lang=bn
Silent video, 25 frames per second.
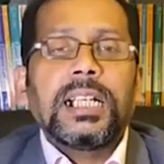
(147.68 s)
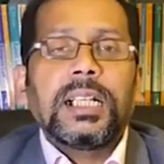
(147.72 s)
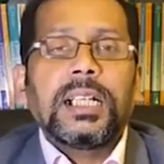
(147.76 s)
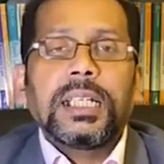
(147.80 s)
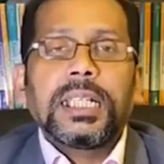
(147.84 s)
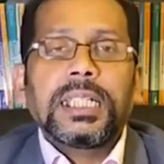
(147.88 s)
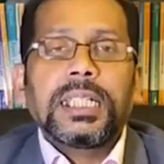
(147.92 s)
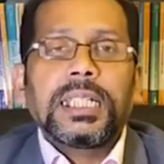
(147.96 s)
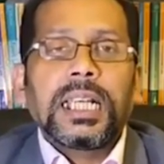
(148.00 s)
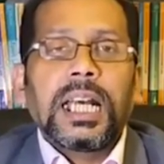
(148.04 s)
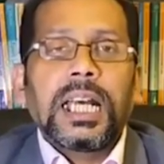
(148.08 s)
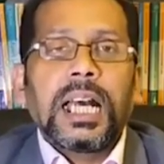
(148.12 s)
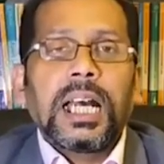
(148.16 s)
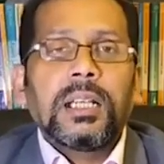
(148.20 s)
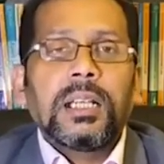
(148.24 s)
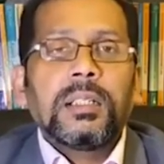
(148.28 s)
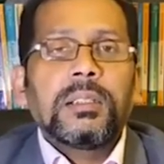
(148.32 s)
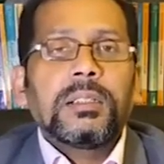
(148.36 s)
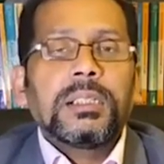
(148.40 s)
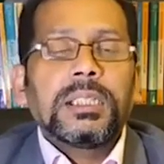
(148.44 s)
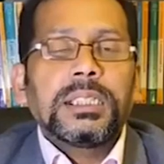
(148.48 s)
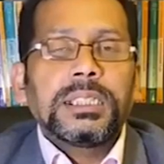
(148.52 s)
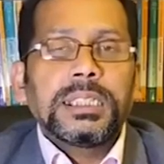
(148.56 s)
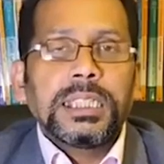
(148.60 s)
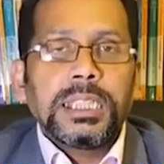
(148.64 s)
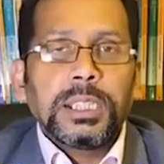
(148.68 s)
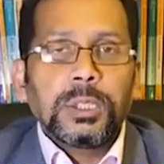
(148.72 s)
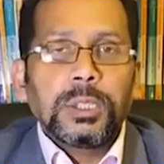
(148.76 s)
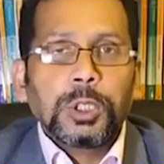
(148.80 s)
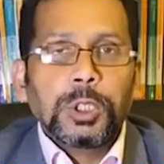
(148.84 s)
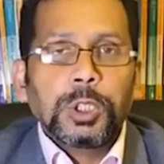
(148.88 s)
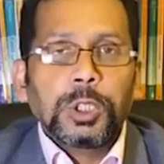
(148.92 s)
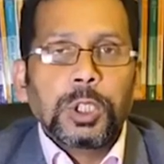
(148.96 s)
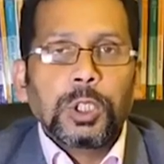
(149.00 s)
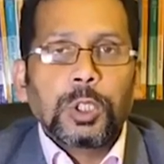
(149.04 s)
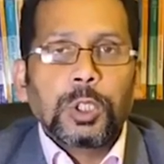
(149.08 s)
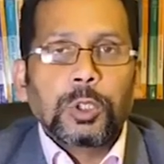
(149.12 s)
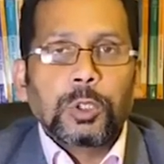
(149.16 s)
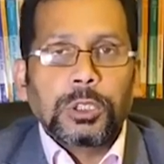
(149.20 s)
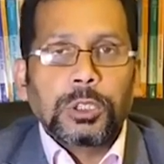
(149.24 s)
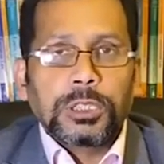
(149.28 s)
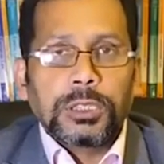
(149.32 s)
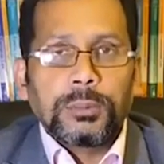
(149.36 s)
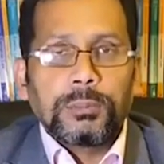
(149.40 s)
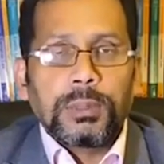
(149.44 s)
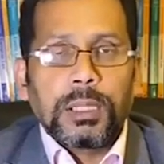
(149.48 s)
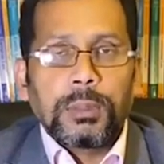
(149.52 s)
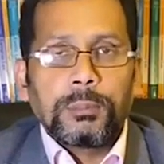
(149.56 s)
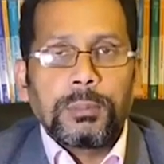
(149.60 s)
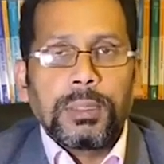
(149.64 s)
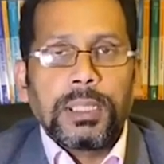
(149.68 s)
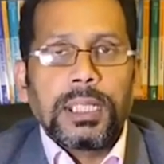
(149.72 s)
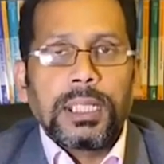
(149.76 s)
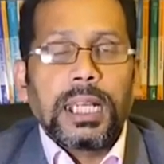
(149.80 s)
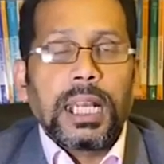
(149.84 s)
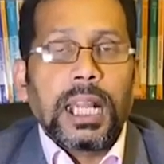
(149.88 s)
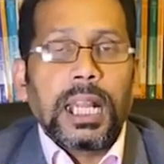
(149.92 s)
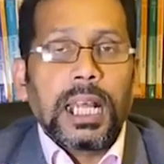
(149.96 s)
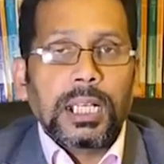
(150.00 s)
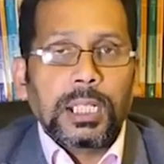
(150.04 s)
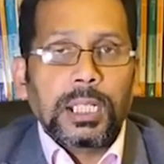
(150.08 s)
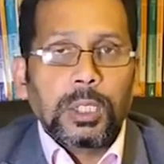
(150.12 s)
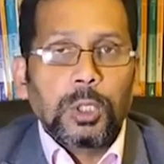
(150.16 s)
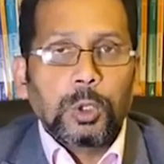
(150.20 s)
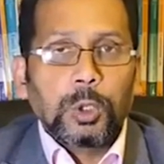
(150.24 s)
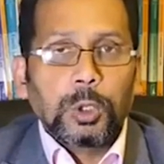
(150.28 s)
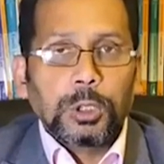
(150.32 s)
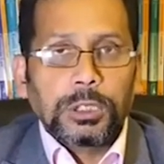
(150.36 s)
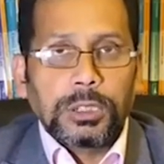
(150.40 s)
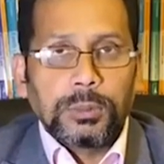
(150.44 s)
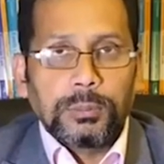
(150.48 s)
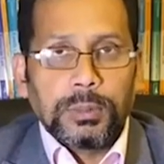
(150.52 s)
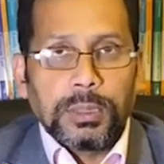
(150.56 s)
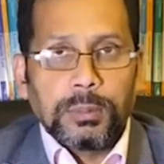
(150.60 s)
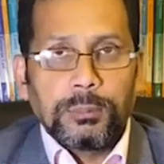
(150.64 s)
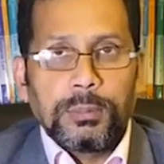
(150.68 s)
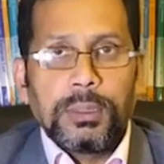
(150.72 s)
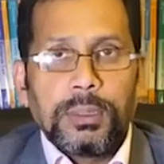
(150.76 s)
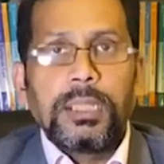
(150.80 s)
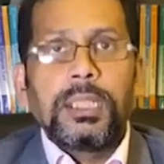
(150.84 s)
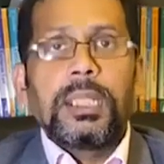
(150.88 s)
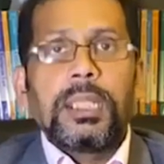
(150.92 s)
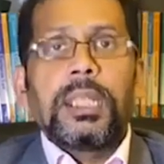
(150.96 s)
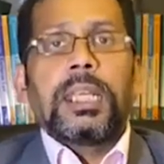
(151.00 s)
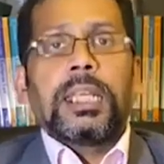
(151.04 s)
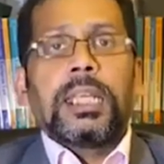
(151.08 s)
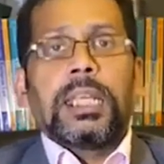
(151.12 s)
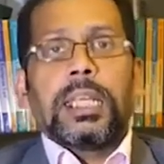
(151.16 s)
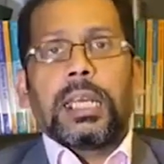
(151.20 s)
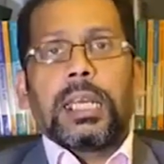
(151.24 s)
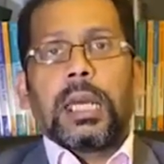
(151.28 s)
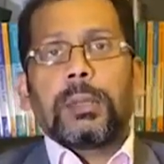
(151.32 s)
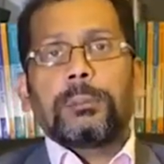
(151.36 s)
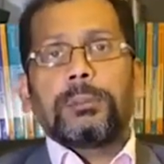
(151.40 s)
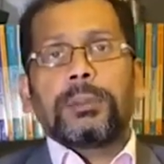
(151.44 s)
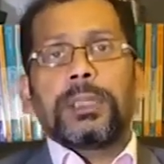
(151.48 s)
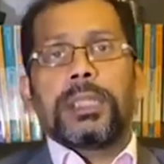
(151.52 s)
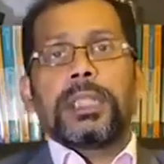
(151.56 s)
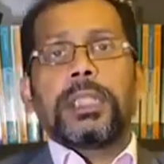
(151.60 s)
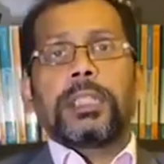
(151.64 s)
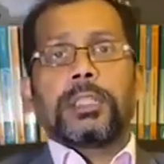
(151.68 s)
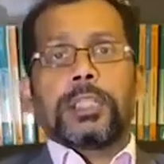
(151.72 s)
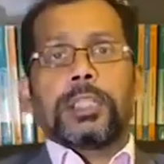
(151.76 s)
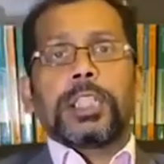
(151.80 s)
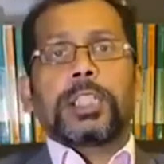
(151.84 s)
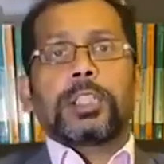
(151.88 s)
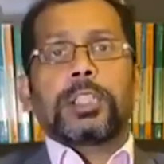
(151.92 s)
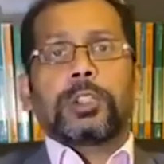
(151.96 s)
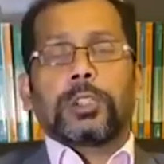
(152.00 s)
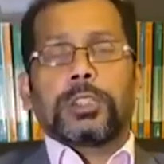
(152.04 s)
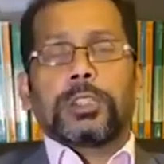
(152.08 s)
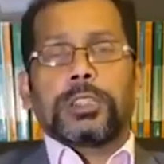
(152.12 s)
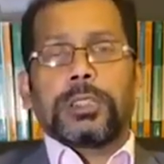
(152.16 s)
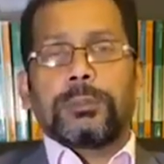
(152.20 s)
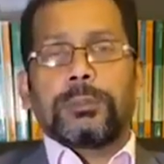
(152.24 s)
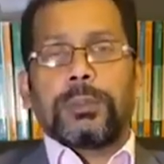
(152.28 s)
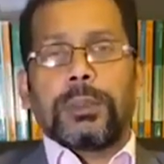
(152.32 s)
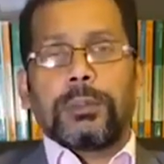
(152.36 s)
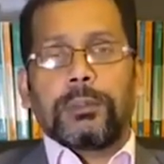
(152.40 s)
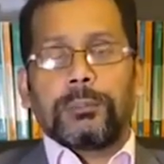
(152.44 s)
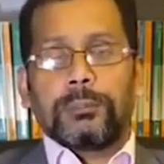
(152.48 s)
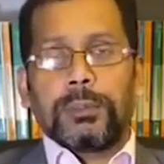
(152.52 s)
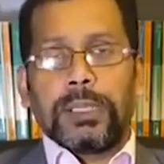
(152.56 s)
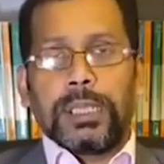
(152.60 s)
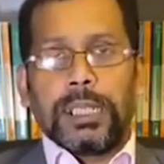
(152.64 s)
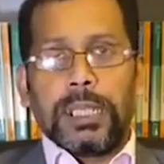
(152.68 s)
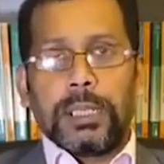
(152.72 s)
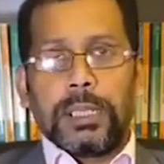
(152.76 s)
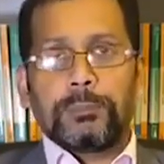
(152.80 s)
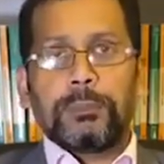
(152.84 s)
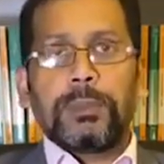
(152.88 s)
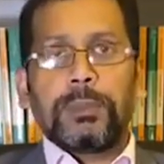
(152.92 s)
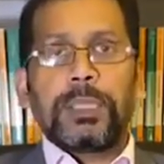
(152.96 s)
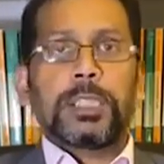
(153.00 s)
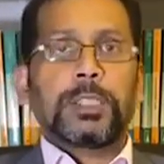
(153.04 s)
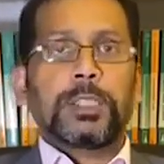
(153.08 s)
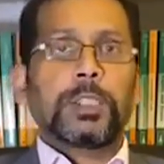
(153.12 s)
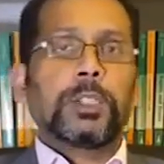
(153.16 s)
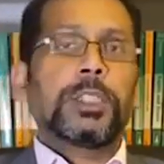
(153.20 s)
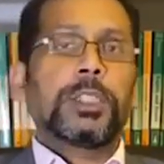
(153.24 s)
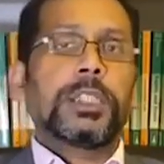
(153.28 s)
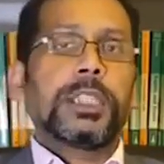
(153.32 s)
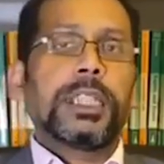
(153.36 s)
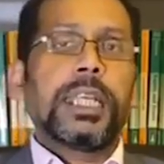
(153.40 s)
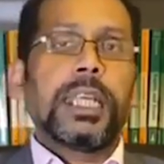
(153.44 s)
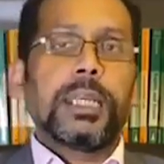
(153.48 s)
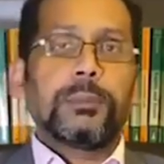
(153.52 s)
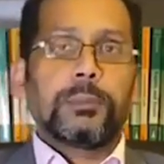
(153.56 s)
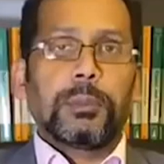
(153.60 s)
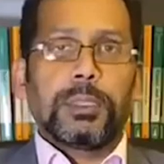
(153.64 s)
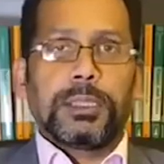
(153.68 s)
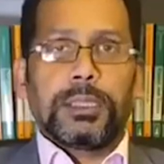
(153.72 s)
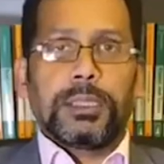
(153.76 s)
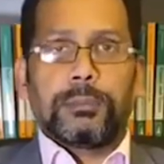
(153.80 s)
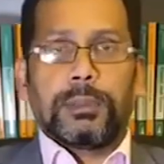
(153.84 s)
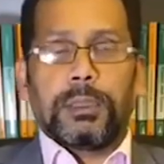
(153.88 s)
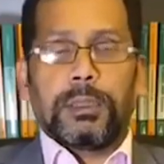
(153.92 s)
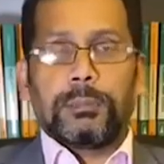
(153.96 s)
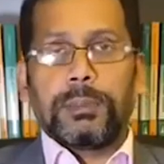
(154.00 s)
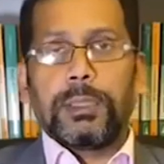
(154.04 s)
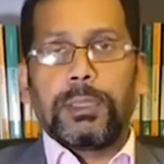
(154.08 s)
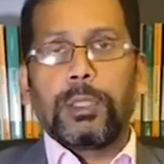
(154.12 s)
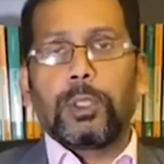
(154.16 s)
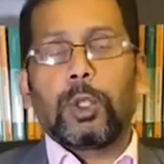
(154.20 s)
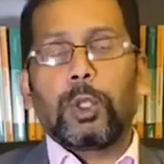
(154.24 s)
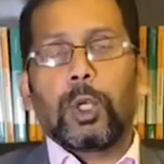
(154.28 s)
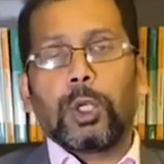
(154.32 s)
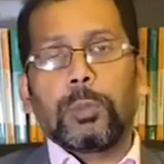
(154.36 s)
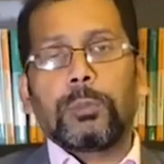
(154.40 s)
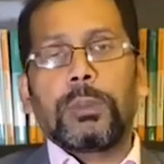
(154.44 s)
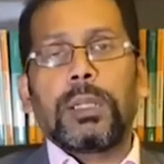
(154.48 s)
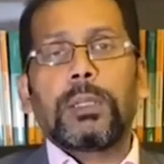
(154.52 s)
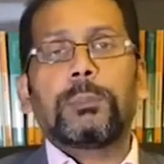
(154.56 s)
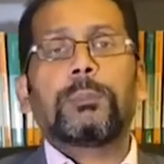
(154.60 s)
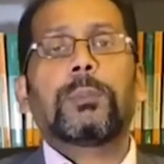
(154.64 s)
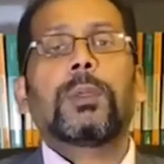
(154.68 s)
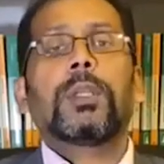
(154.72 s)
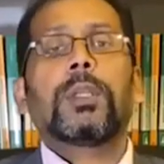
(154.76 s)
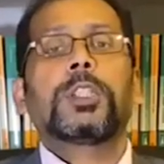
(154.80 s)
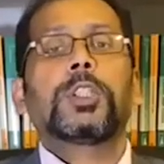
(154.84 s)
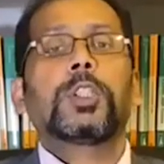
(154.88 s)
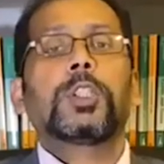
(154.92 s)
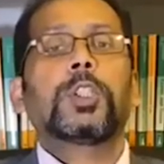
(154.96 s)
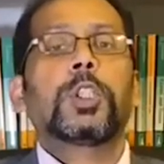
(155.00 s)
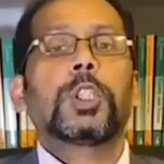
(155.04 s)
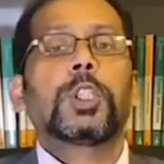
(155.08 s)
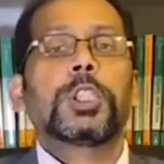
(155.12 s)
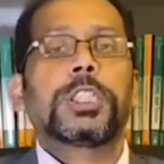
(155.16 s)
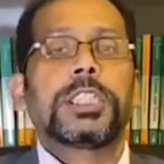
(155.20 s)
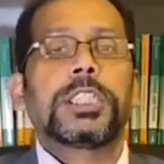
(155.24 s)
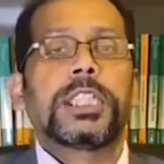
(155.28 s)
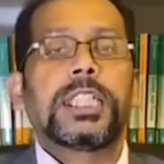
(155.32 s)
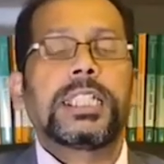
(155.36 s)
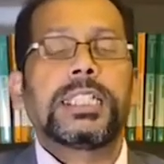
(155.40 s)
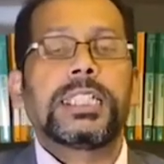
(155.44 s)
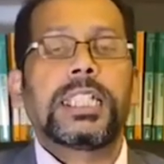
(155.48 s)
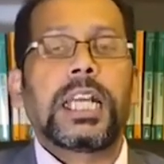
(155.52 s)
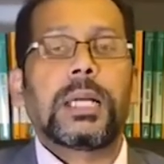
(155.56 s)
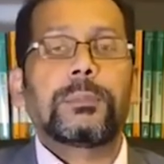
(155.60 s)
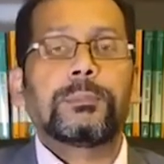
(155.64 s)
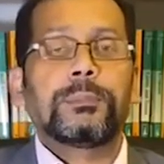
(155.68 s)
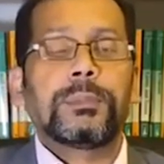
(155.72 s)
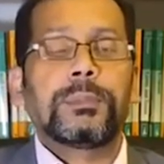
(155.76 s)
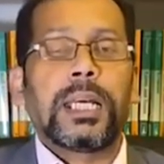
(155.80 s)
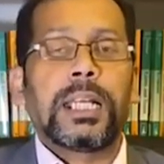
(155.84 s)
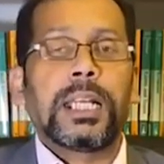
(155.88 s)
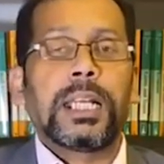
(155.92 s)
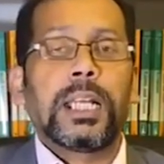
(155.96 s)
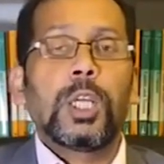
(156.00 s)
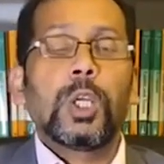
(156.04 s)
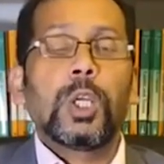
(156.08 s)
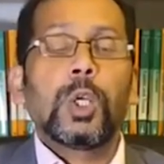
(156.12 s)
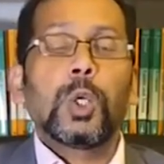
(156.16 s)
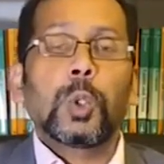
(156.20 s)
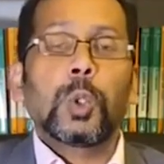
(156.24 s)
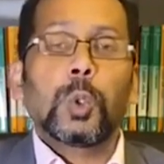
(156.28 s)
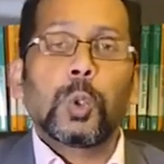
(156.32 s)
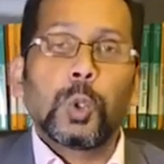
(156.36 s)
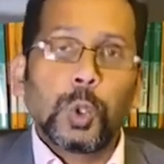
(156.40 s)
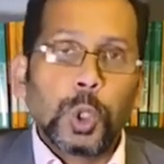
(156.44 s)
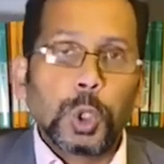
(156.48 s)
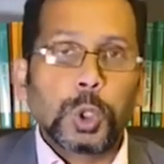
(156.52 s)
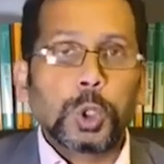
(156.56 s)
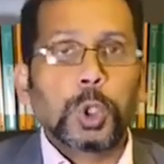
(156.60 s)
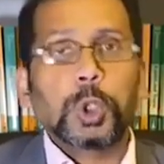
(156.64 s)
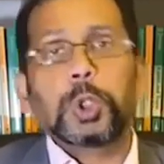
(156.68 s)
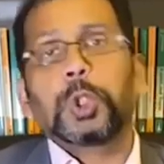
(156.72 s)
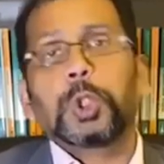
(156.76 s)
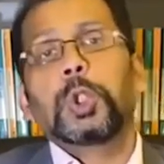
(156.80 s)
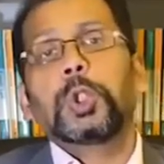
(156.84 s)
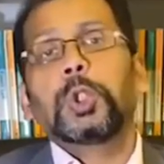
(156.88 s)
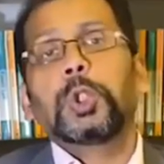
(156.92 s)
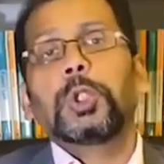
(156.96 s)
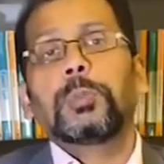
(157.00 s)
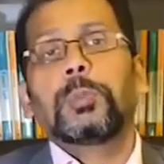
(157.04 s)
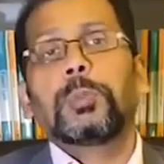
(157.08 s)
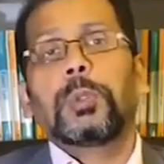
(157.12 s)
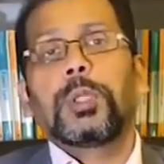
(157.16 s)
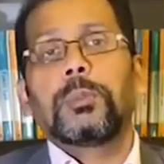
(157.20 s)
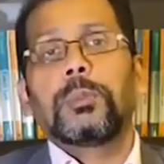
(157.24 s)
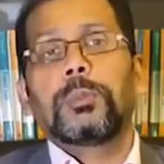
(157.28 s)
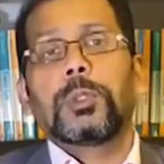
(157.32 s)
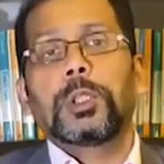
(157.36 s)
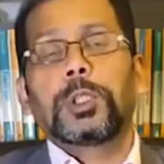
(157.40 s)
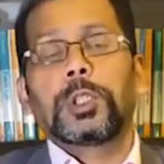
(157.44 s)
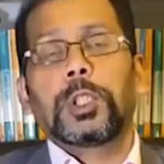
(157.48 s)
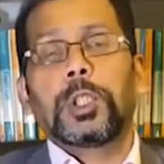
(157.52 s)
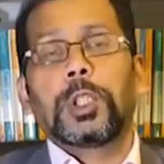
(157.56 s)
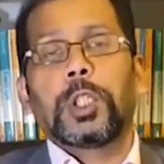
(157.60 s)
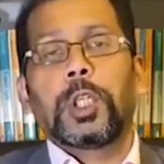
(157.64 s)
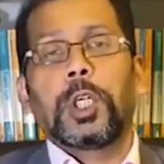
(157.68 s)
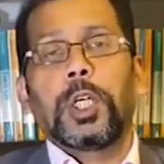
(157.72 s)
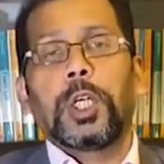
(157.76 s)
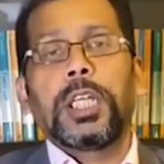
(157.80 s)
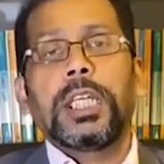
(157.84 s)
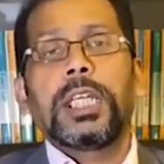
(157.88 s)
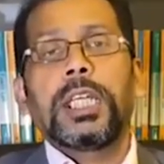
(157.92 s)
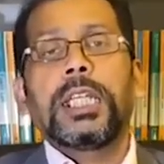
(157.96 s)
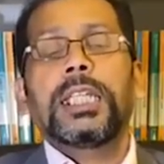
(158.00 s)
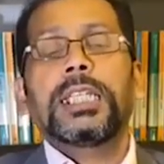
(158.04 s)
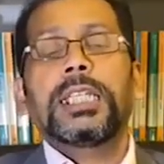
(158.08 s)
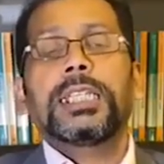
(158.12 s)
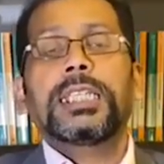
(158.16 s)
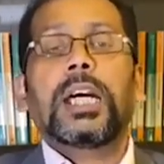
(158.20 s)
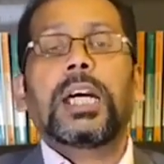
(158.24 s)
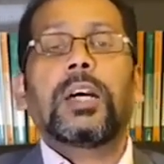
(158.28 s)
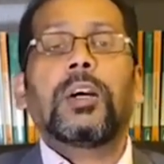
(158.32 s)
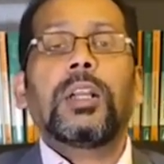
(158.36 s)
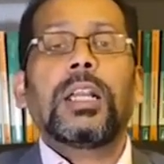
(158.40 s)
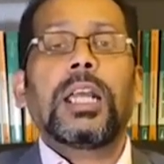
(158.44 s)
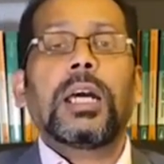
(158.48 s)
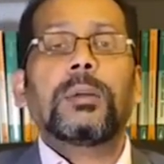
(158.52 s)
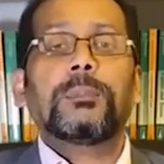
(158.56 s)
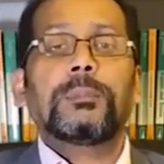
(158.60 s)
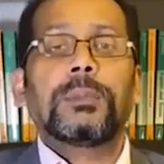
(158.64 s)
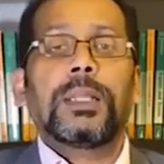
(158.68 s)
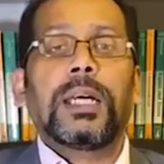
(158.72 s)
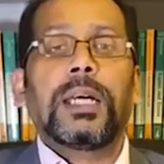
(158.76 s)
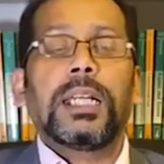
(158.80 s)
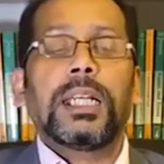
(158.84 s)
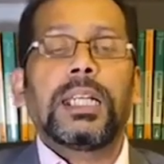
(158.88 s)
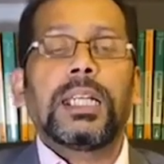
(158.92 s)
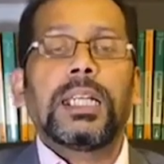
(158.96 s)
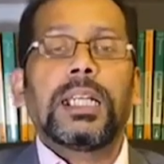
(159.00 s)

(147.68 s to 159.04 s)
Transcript: এটা রিনিউর জন্য করতে পারবেন এর আগেও করতে পারবেন আপনি রিকোয়েস্ট করতে পার মানে অ্যাপ্লিকেশন দিয়ে বলতে পারবেন নর্মাল পরিচালন হচ্ছে যে আপনার কোনো তথ্য যদি পরিবর্তন হয় তাহলে আপনার